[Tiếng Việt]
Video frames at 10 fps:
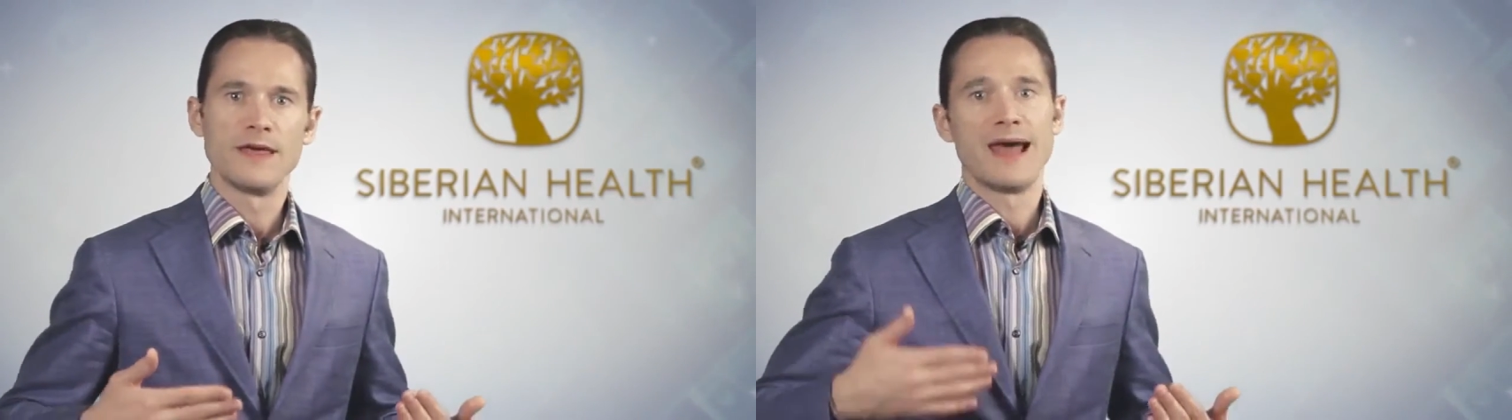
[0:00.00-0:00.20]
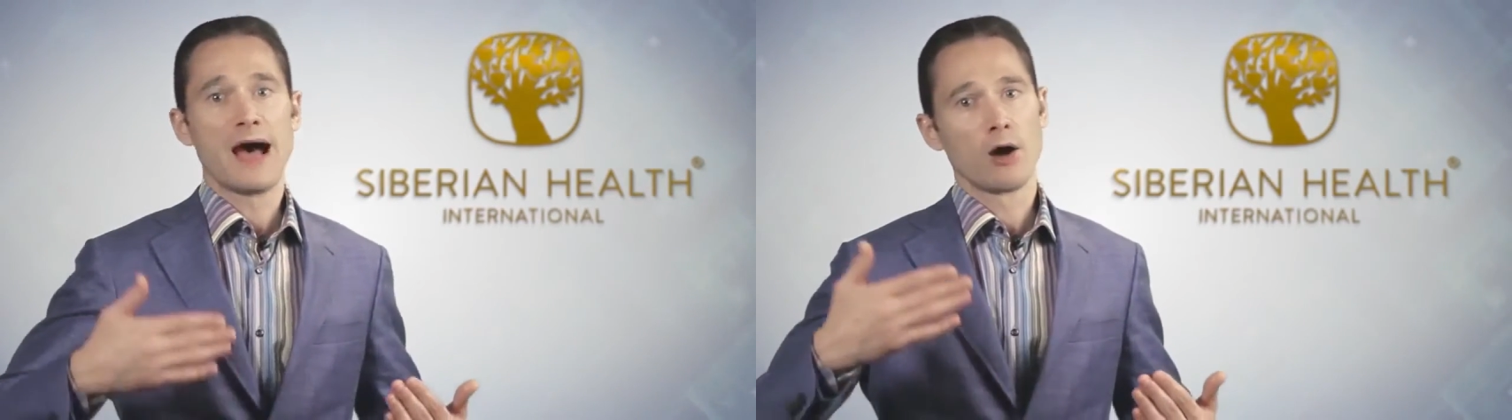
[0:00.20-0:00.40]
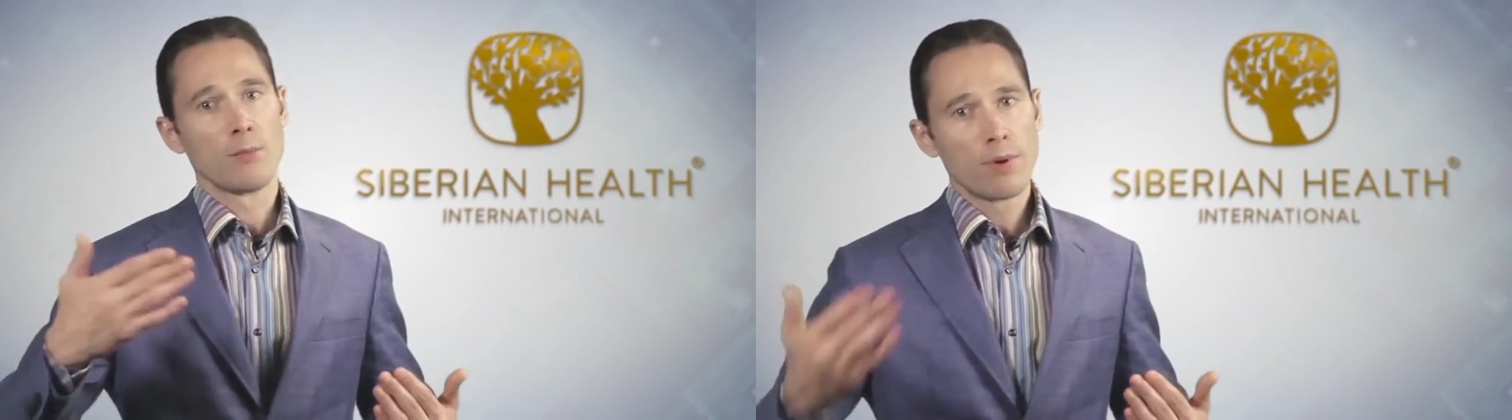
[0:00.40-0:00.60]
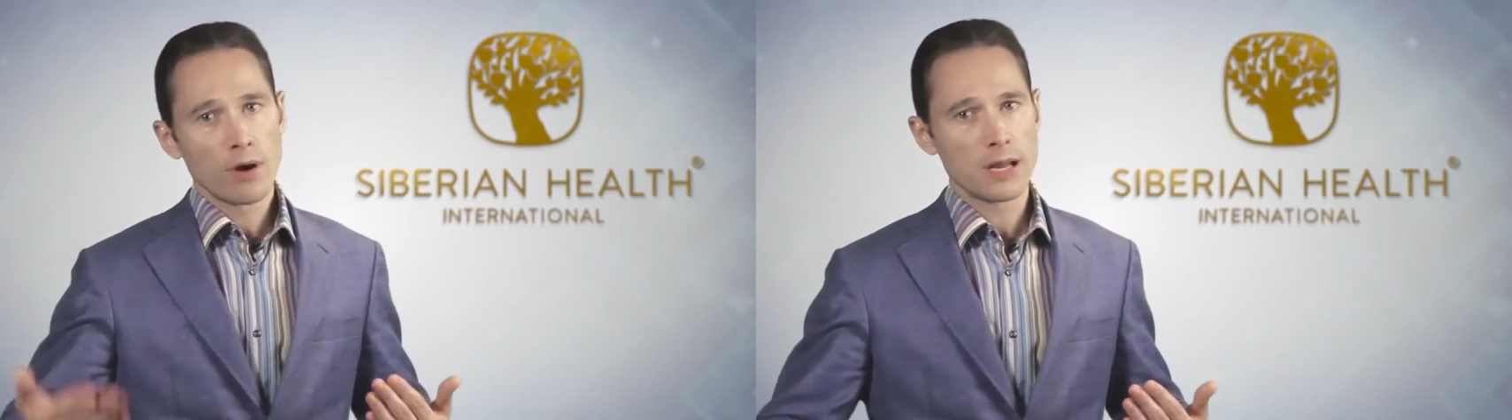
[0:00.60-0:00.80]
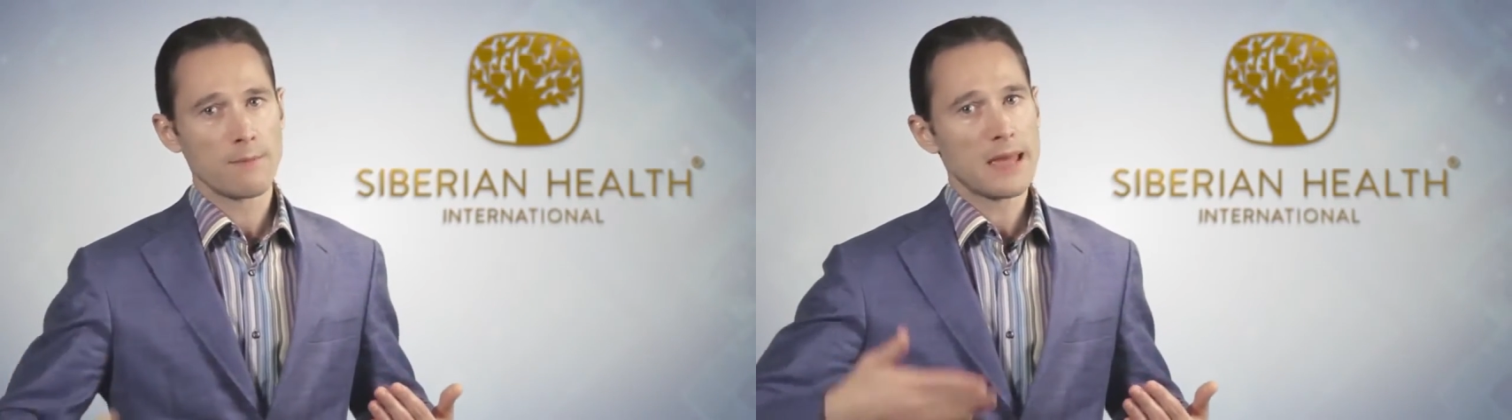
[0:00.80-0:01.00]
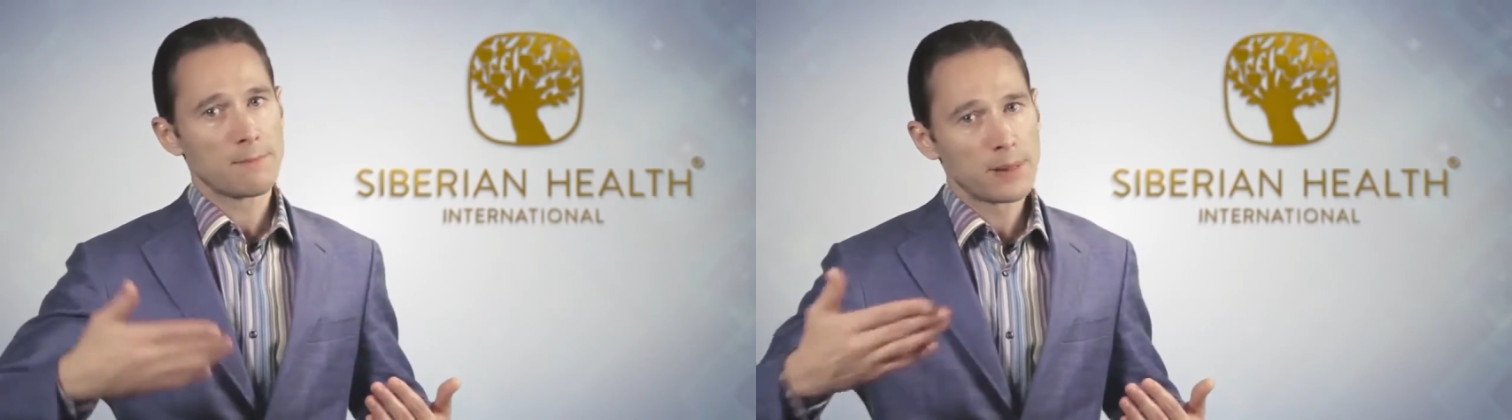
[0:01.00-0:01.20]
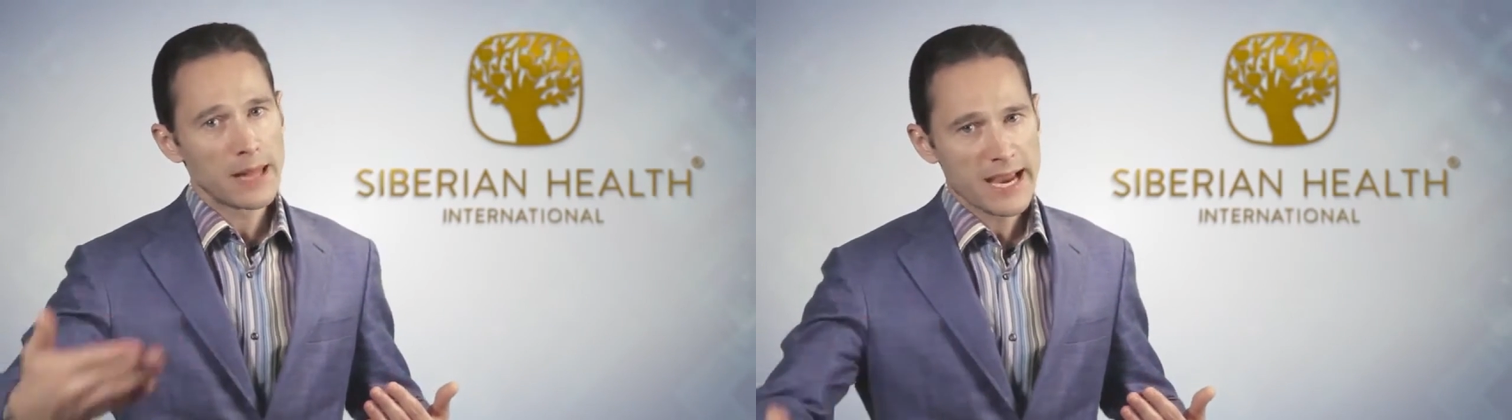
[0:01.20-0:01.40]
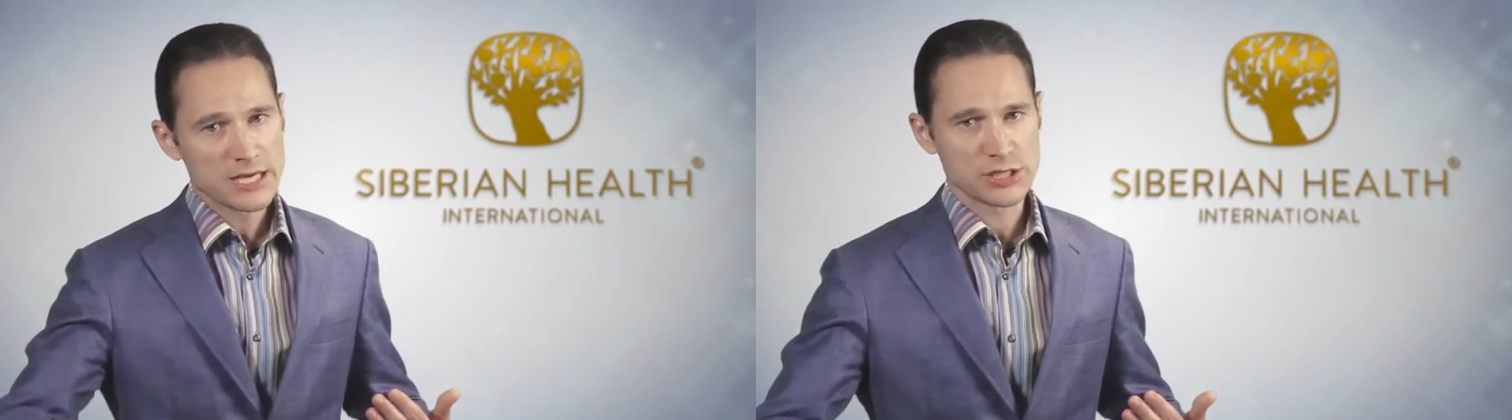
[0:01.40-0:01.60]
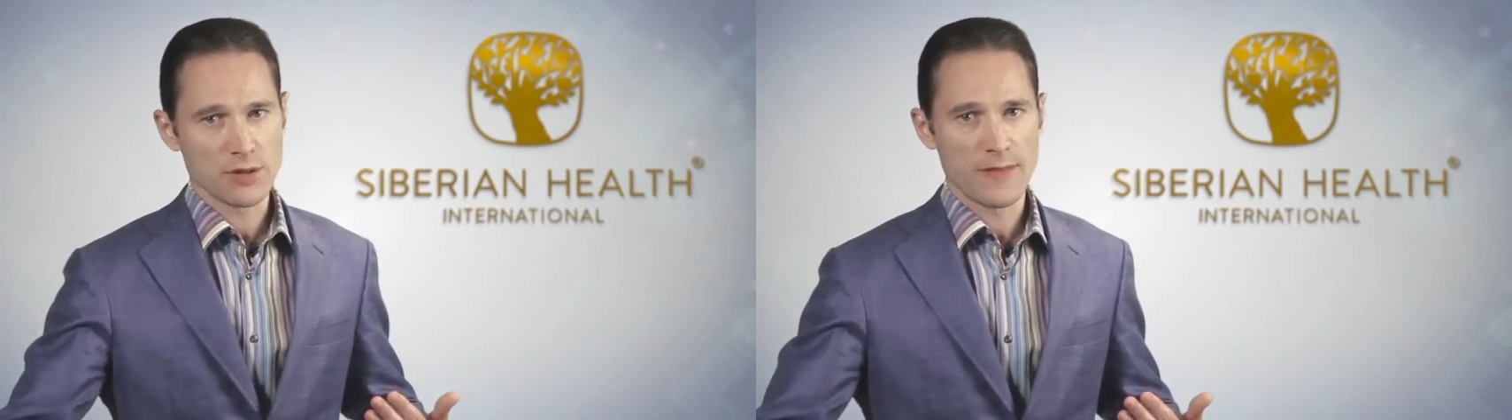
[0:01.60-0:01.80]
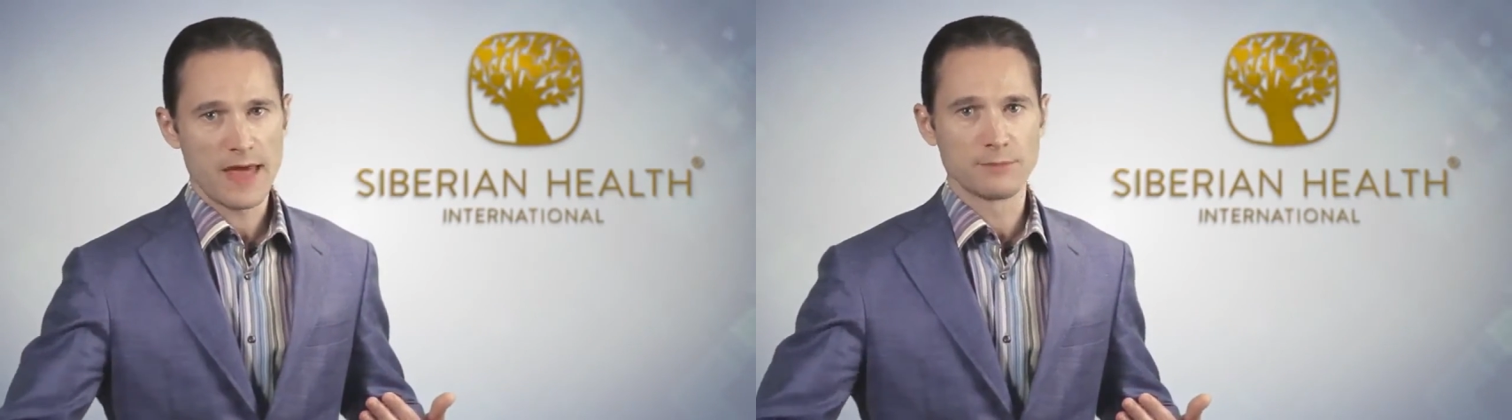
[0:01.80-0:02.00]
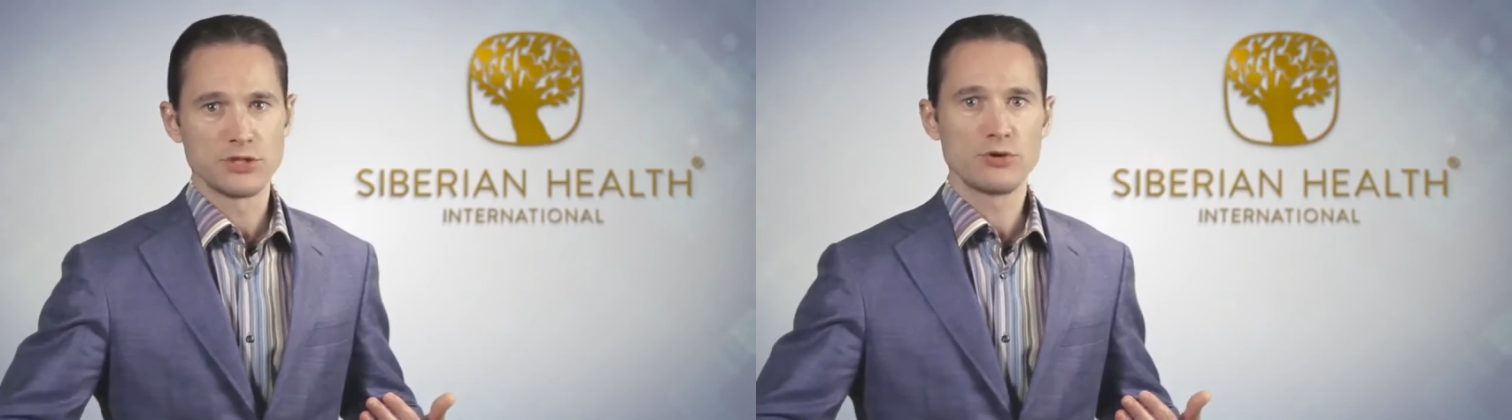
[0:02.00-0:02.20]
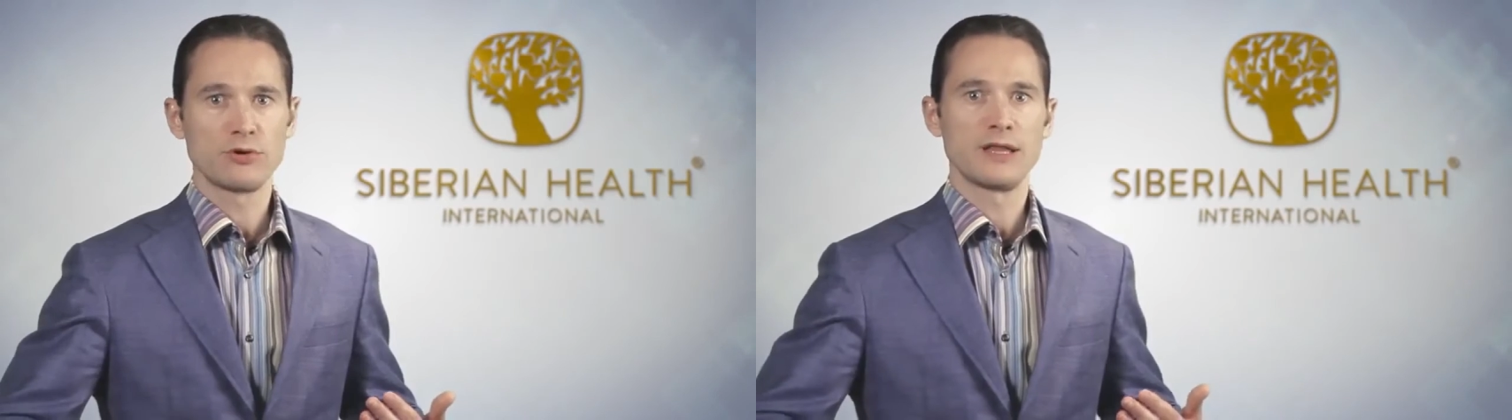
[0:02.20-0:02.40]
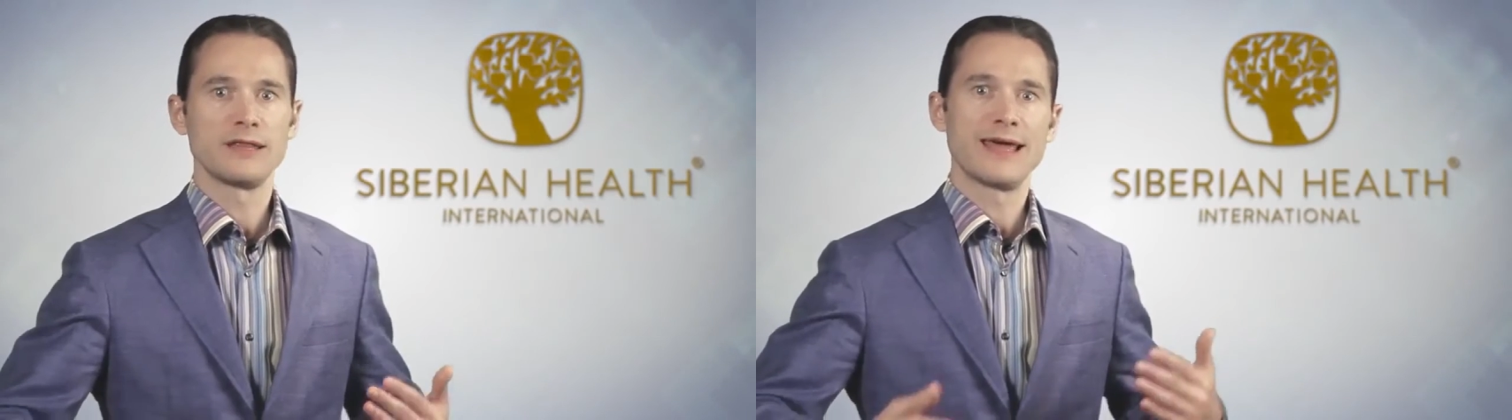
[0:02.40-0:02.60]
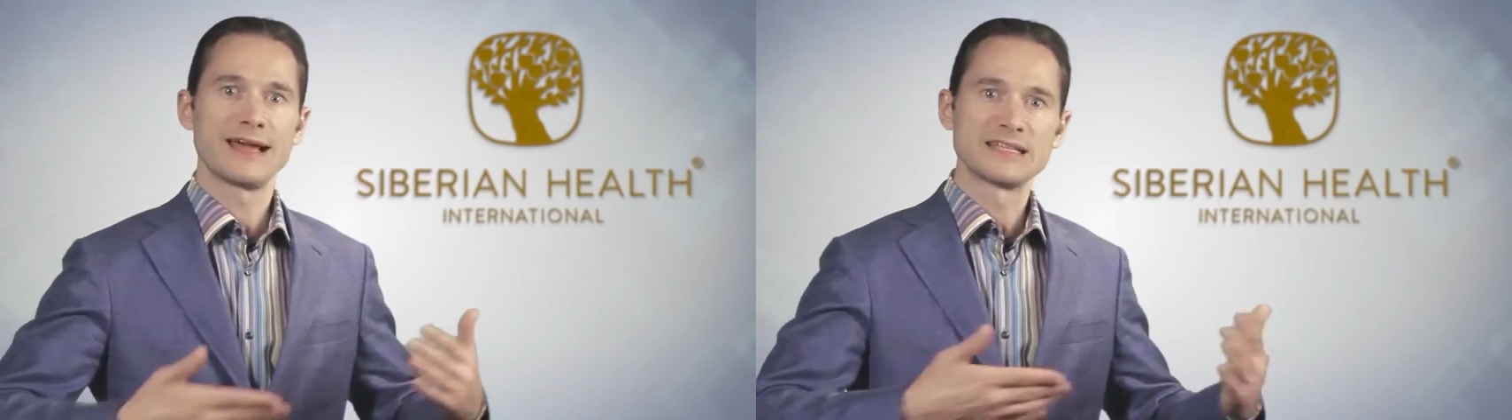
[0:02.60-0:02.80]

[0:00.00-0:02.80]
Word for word: xương trong các hoạt động sống.